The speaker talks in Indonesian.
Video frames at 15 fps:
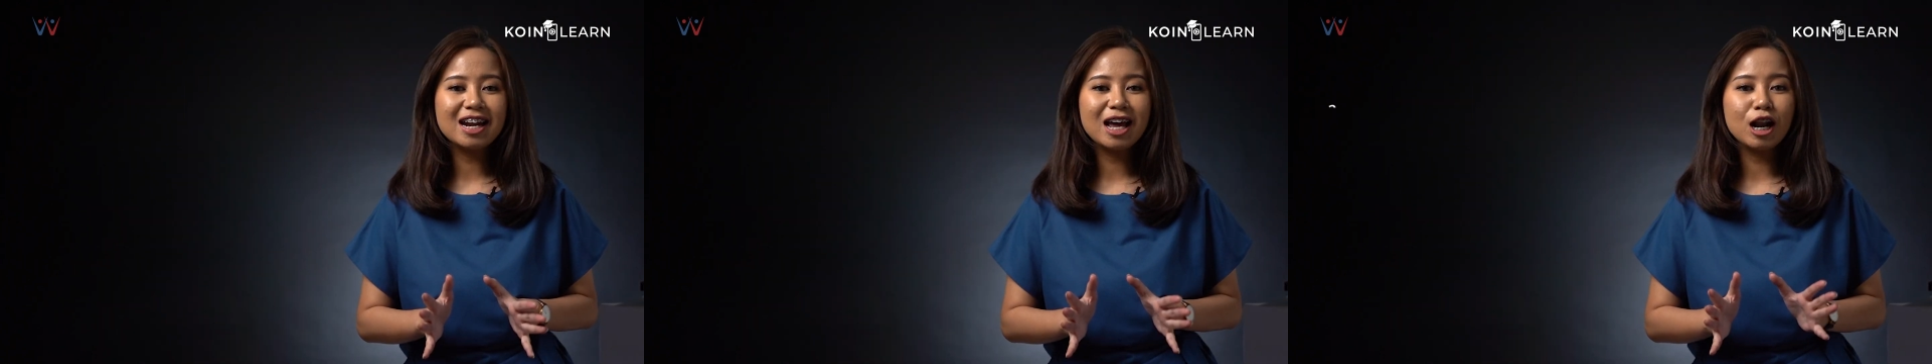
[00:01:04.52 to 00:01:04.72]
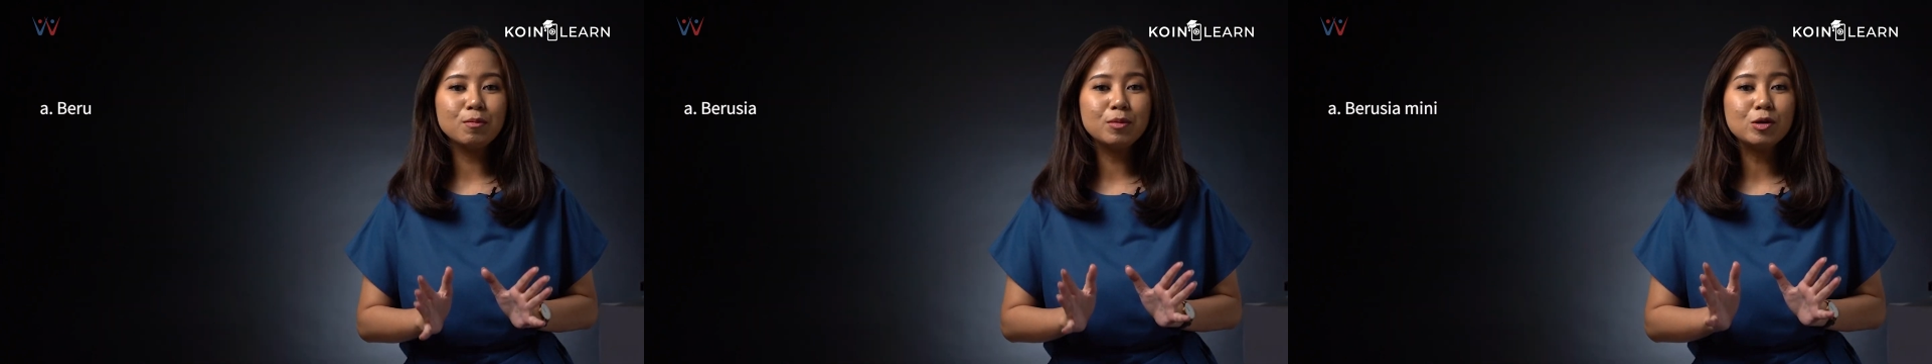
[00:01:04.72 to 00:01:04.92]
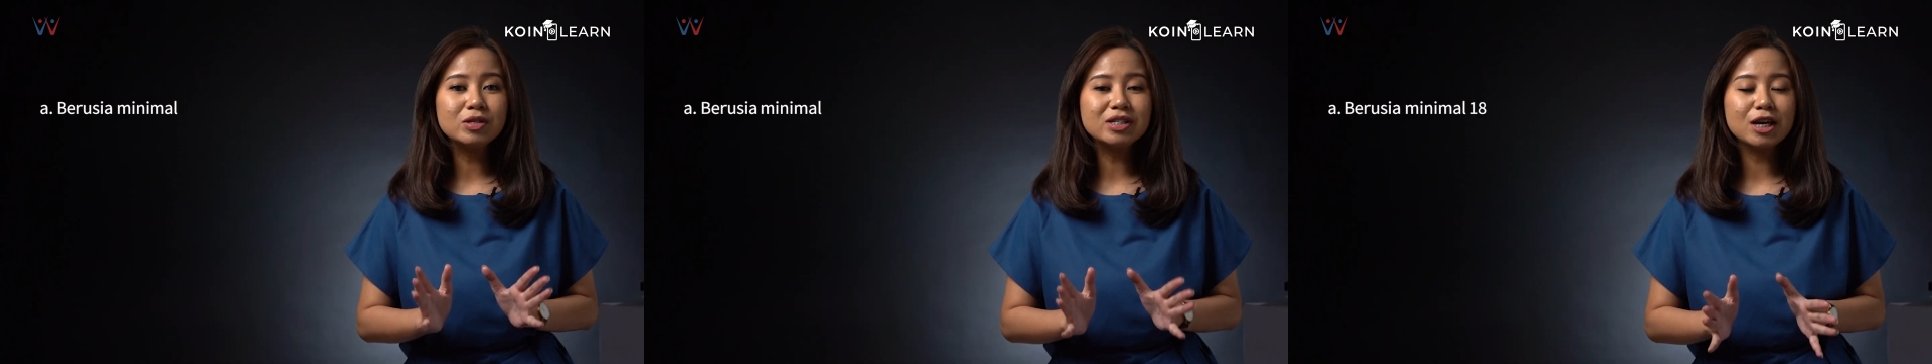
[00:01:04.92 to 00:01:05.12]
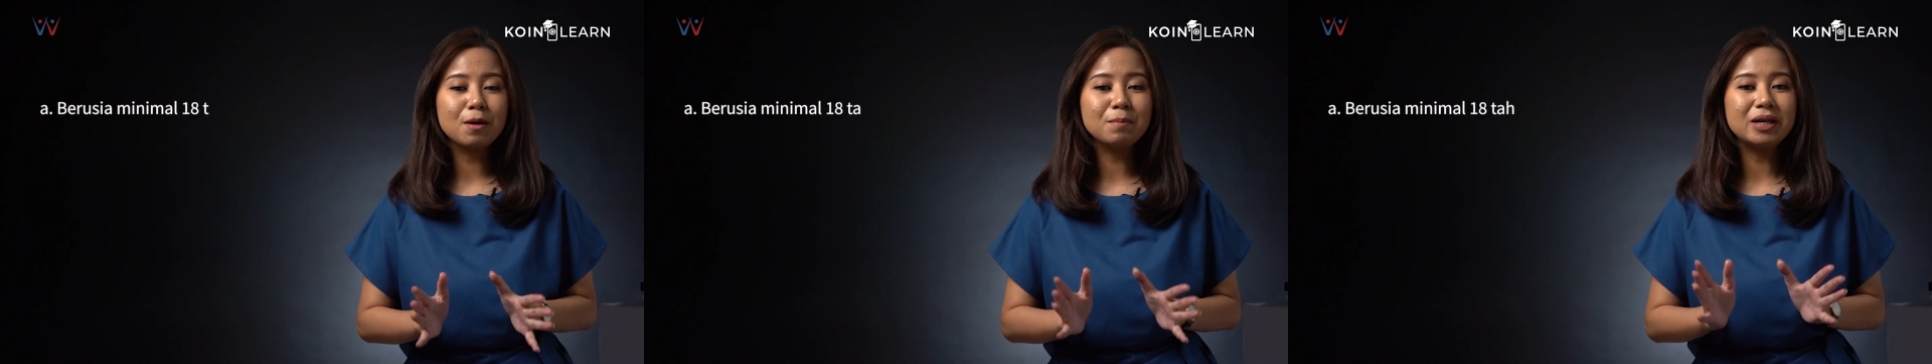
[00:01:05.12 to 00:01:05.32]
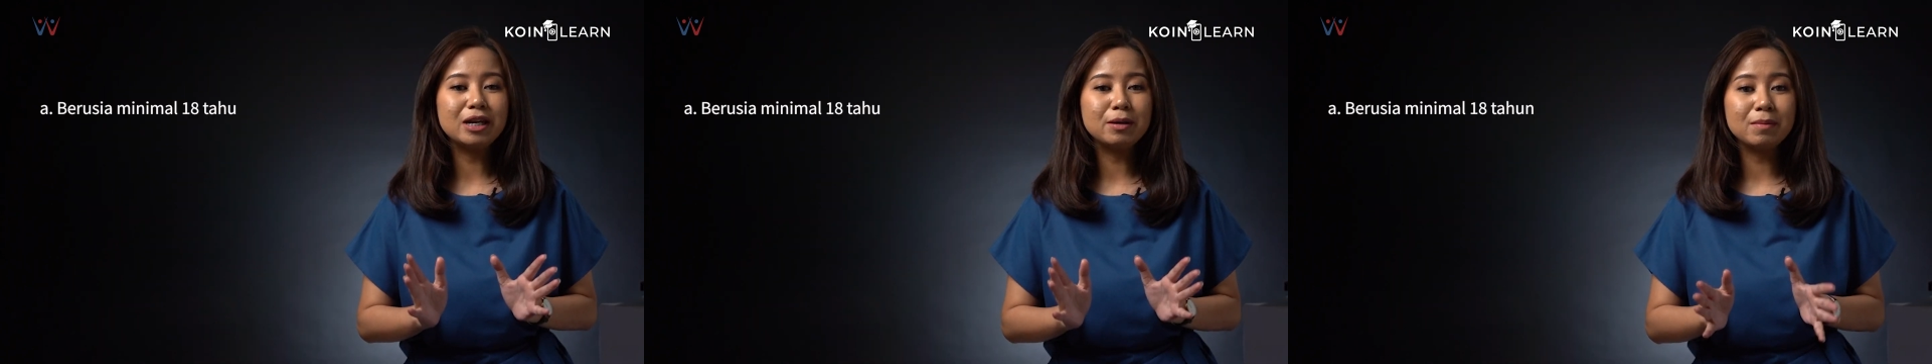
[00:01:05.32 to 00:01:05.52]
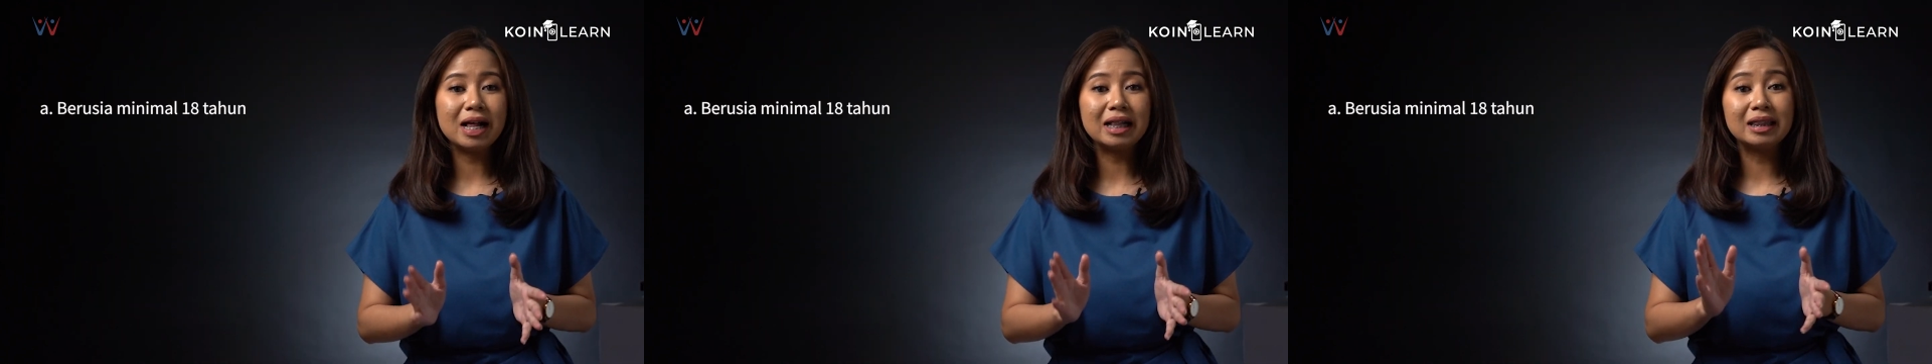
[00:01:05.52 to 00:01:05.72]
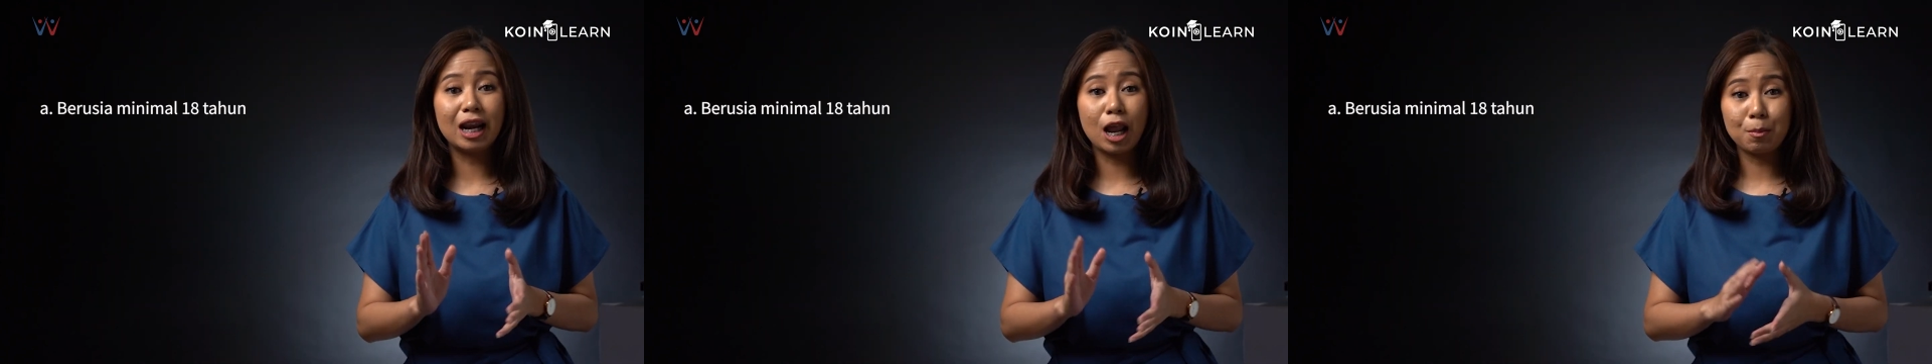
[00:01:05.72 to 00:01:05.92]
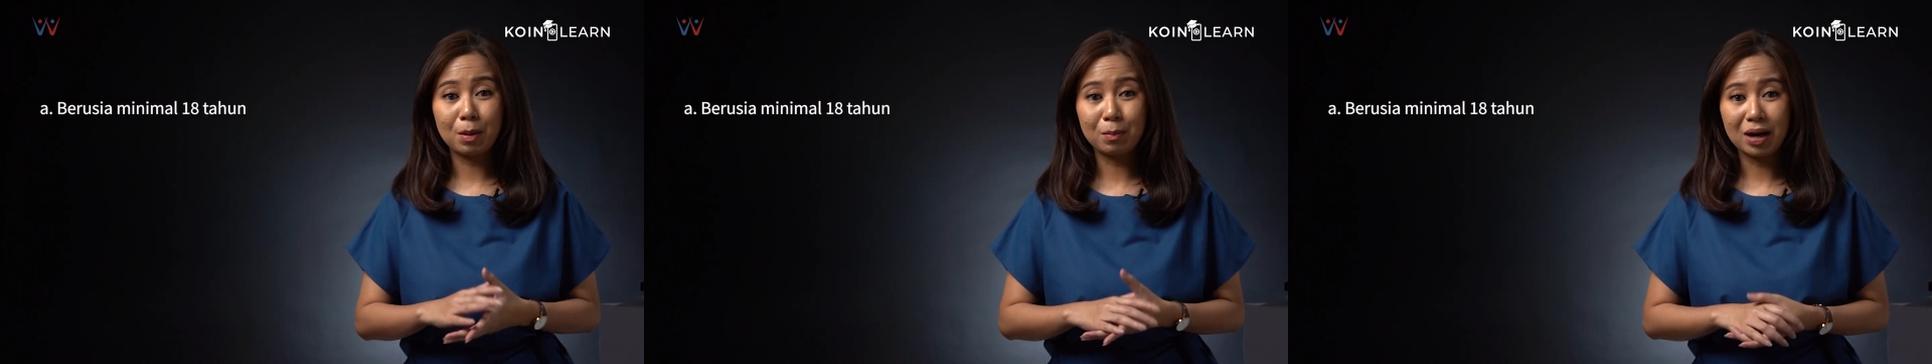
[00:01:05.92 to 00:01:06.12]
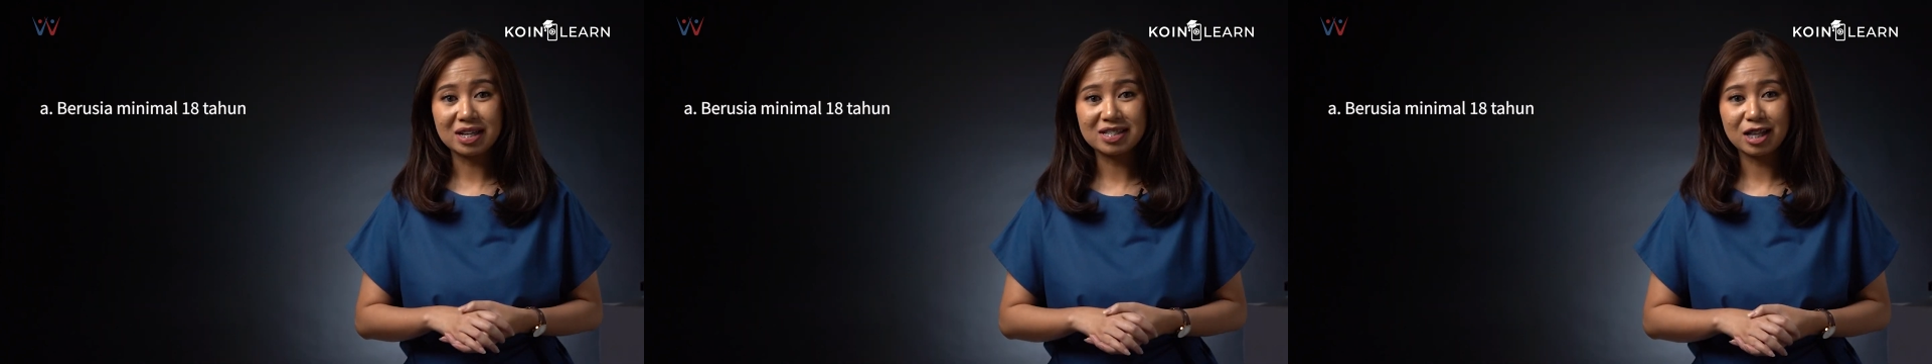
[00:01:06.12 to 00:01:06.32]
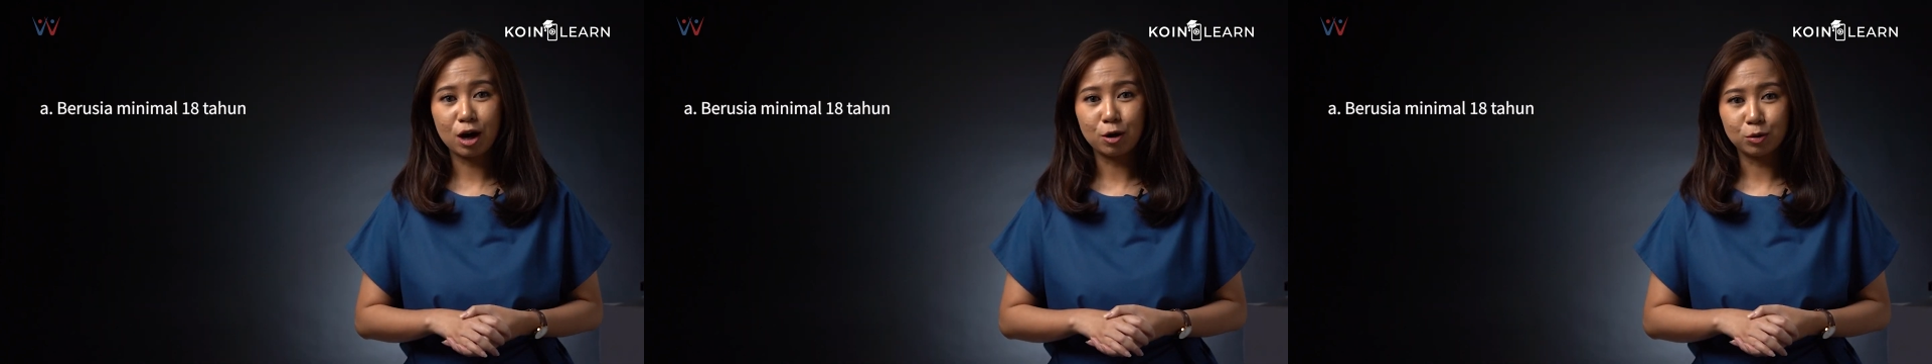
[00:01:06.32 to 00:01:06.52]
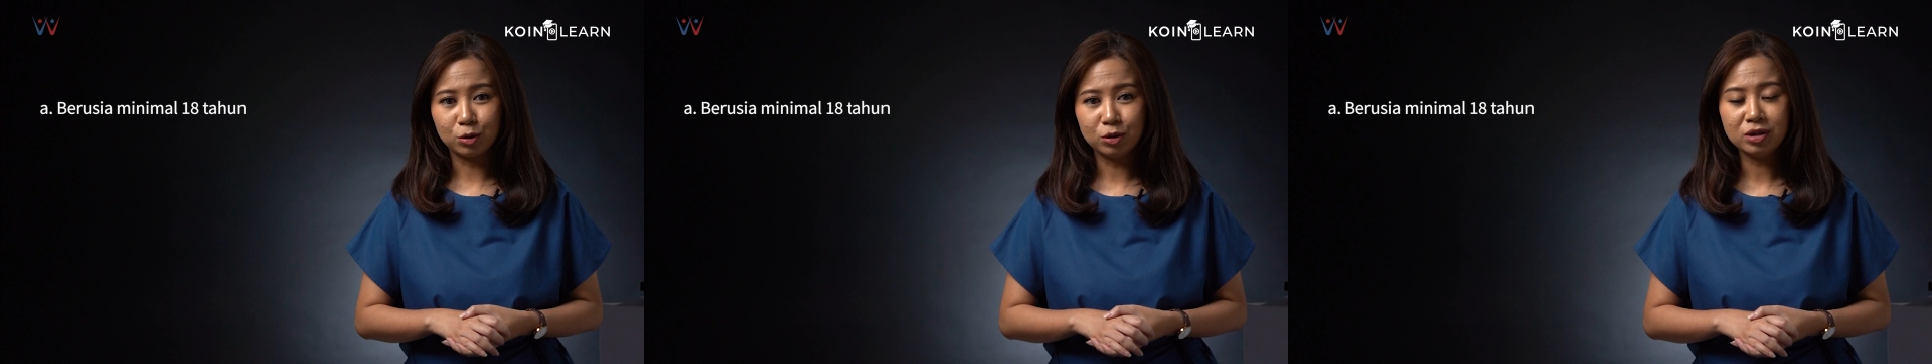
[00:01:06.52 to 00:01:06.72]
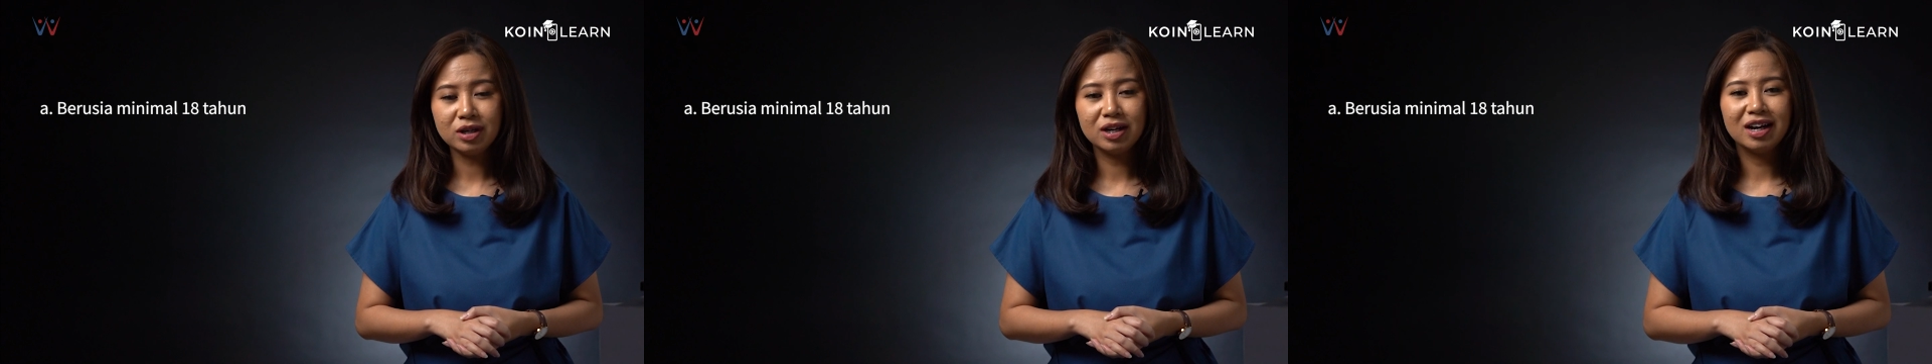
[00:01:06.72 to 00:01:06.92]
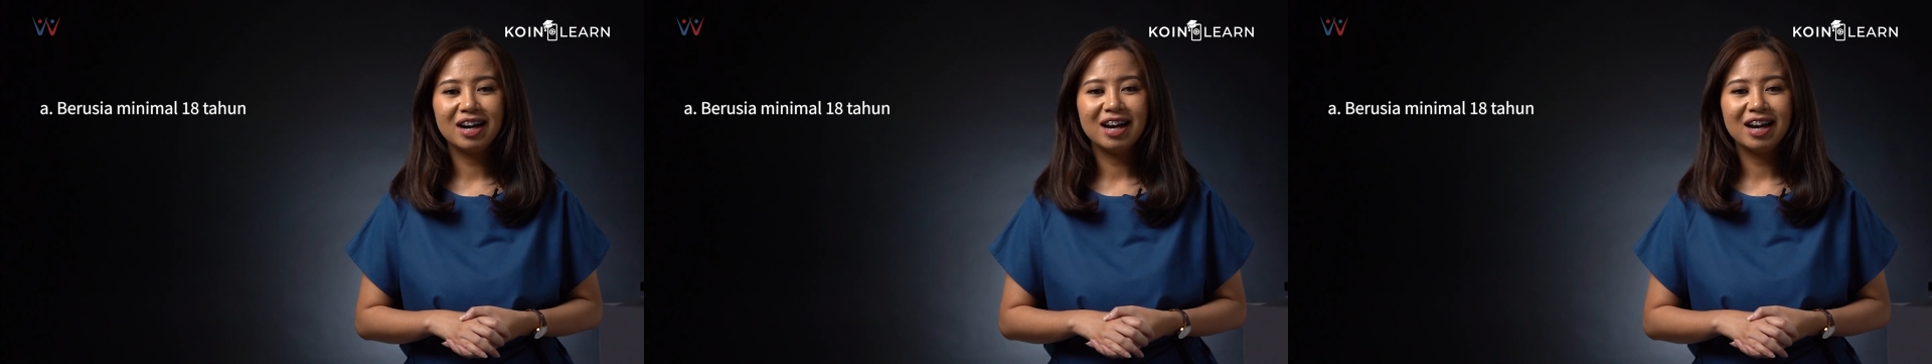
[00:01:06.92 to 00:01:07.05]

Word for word: adalah berusia minimal 18 tahun,